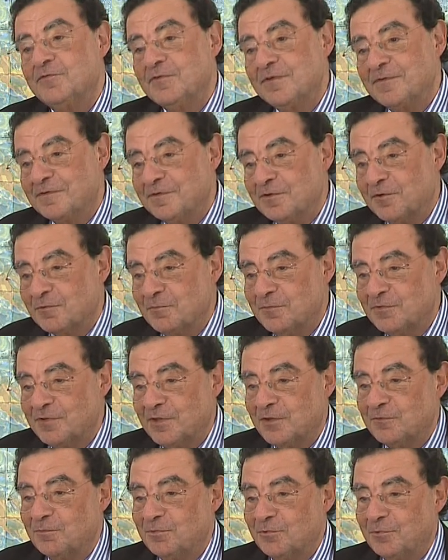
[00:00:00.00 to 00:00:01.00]
devia-se ter
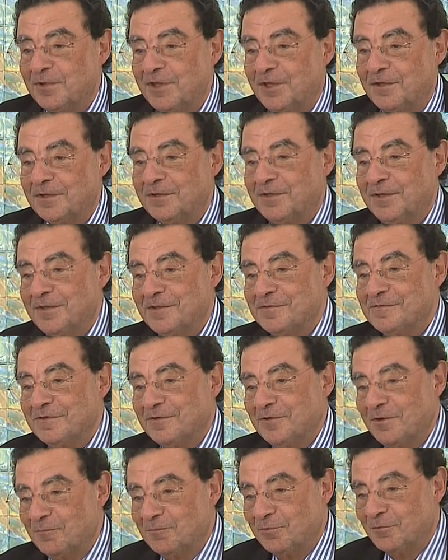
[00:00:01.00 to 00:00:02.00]
começado pelo IRS
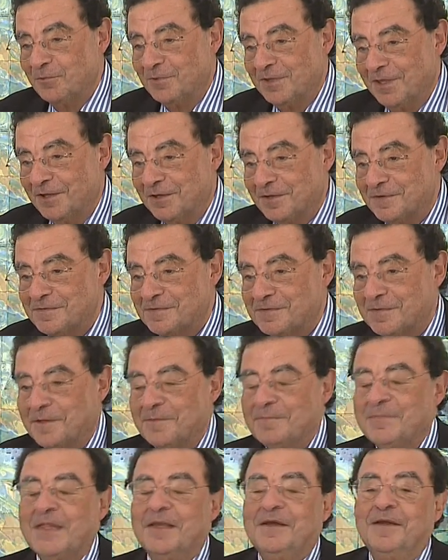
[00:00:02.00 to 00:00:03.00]
e não pelo
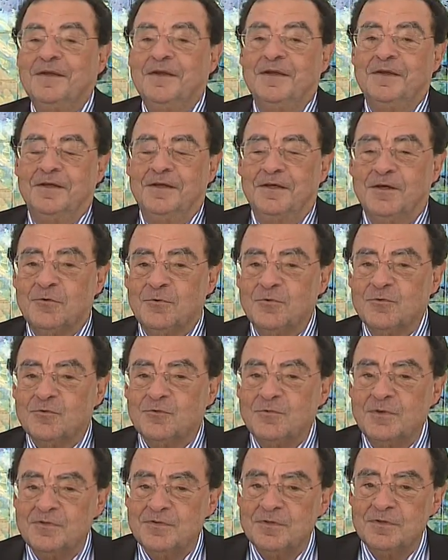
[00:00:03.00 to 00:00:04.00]
IRC. A
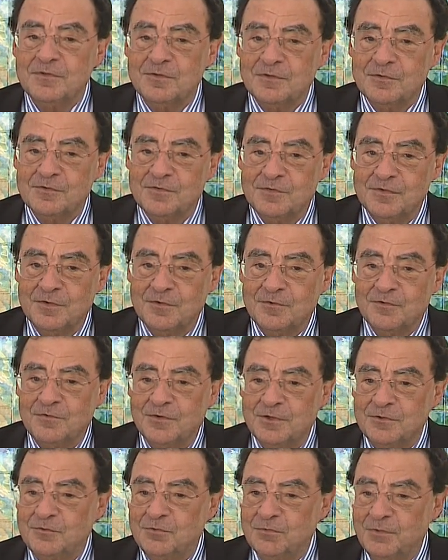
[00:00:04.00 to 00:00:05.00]
consequência de não se ter
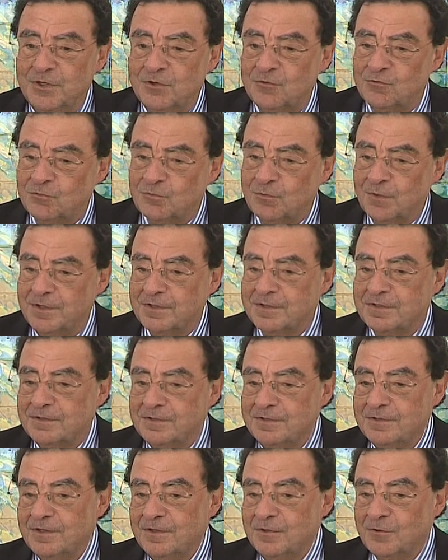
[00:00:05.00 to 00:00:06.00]
feito isto é
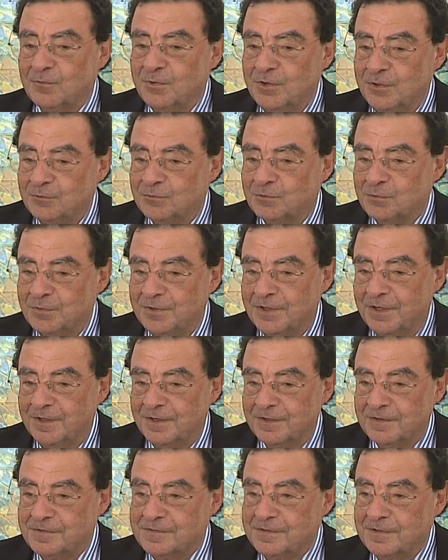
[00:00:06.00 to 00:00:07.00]
que, enquanto o
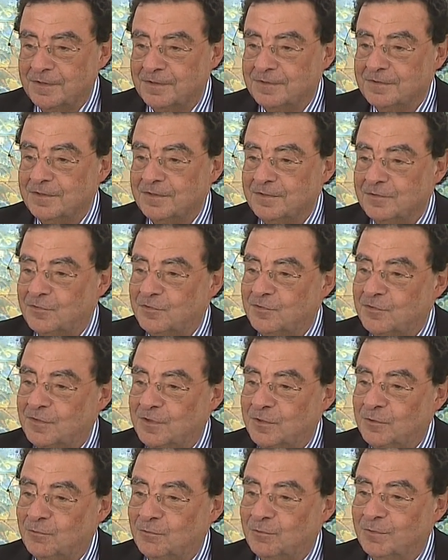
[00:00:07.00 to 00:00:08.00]
IRC tem
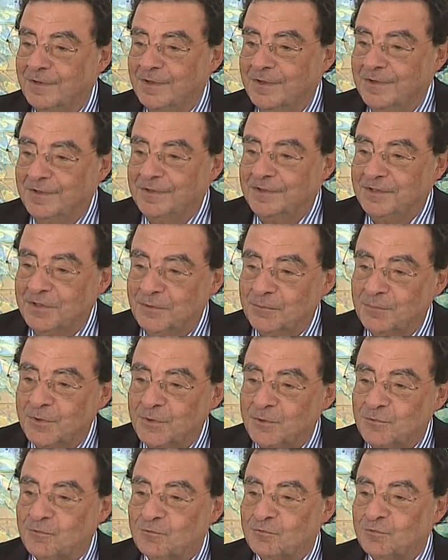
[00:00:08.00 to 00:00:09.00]
descido
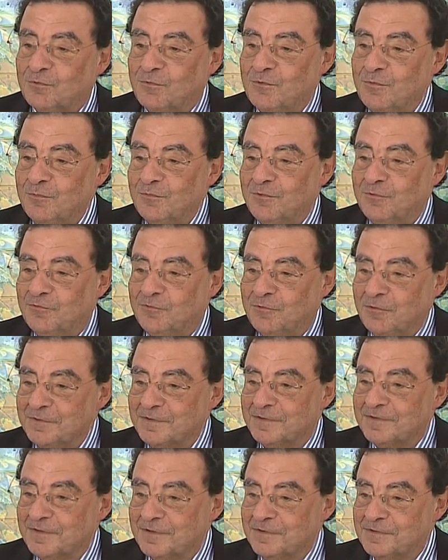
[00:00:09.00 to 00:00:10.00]
imenso como
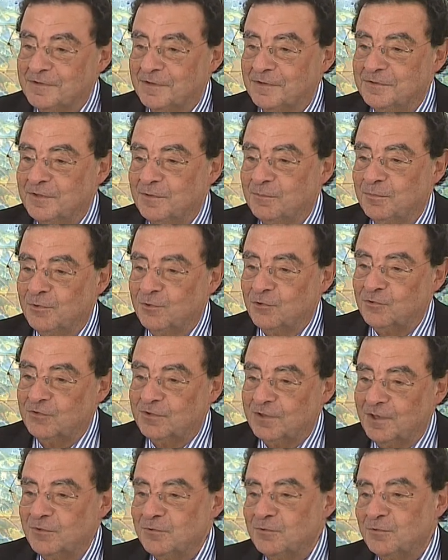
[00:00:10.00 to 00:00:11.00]
fonte de receita para o
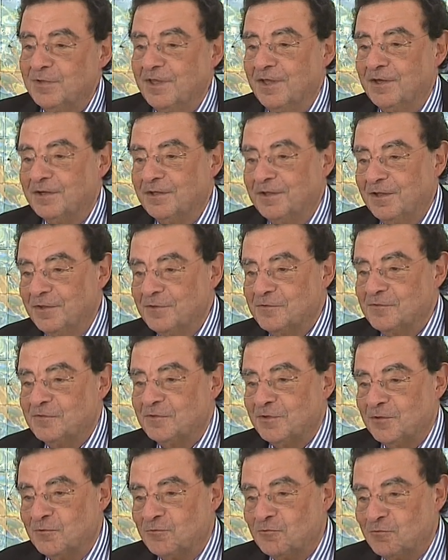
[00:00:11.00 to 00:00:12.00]
Estado, o IRS
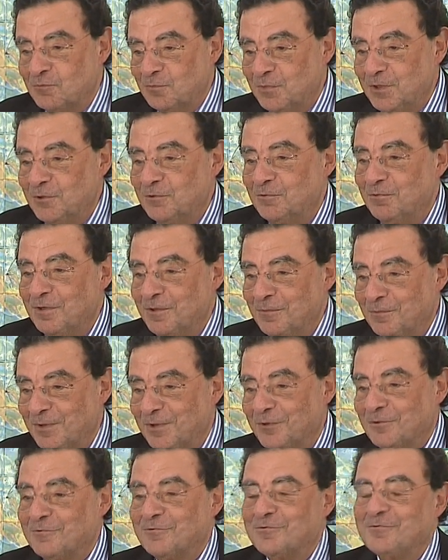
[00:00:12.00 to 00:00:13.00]
tem subido
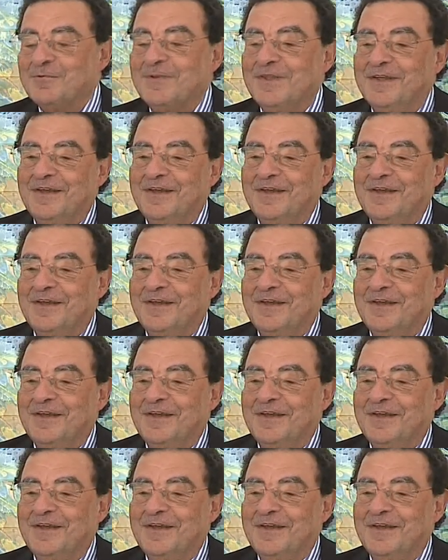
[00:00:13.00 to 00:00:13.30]
imenso.